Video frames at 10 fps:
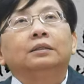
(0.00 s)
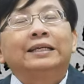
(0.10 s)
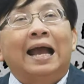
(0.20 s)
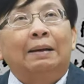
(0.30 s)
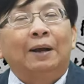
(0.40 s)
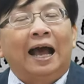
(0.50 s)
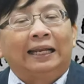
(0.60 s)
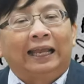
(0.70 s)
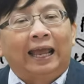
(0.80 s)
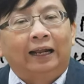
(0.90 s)
สยามขา
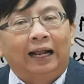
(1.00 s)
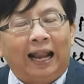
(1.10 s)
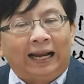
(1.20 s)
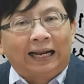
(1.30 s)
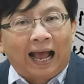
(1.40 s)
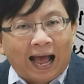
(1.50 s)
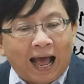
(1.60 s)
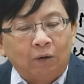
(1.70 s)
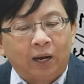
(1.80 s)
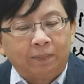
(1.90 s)
ดแคลน
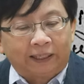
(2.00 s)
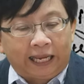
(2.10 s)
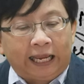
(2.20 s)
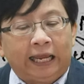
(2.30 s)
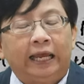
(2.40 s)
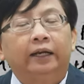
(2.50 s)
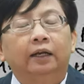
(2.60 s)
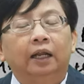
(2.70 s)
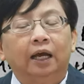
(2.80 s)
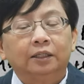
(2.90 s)
ข้าวในประเทศ
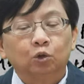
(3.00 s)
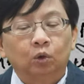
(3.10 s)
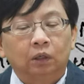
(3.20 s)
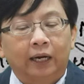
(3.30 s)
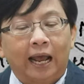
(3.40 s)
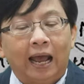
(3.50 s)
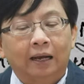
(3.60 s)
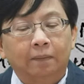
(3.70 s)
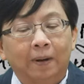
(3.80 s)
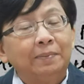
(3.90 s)
นะคะจนกระทั่ง
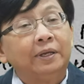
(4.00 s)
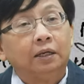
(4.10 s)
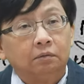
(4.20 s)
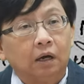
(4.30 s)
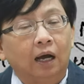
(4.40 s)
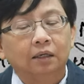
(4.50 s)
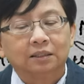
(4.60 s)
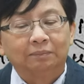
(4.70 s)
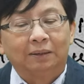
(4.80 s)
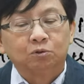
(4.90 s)
ไม่มีเหลือ
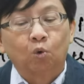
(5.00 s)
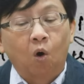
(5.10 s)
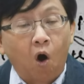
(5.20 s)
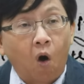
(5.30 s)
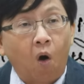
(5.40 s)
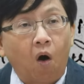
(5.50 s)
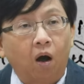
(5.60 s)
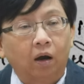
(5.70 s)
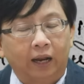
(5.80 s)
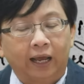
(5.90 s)
สำหรับส่งออก
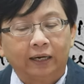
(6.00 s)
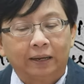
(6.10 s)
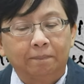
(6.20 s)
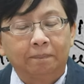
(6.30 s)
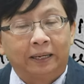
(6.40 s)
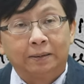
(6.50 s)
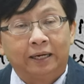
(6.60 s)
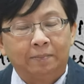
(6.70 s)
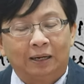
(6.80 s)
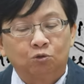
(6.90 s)
นะใน
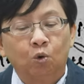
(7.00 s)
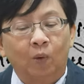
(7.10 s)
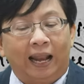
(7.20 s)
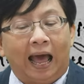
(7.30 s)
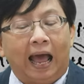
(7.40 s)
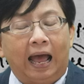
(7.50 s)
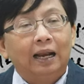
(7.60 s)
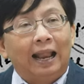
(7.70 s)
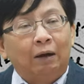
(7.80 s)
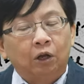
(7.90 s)
ในบางช่วงเวลา
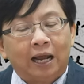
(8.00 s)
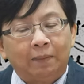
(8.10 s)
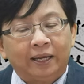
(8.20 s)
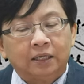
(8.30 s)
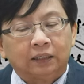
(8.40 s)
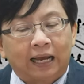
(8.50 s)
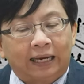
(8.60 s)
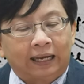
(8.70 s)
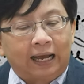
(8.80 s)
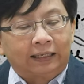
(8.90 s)
แล้วก็ทำให้เกิด
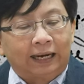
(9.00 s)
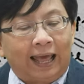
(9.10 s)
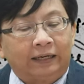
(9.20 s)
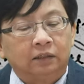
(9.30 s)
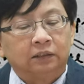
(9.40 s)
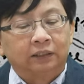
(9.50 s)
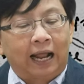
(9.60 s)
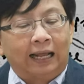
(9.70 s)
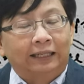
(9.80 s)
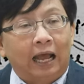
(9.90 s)
การขาดแคลนเงินต
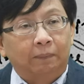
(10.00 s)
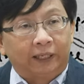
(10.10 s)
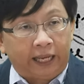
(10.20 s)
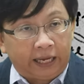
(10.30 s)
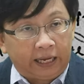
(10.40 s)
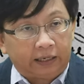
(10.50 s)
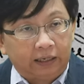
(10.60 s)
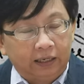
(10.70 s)
ราต่างประเทศ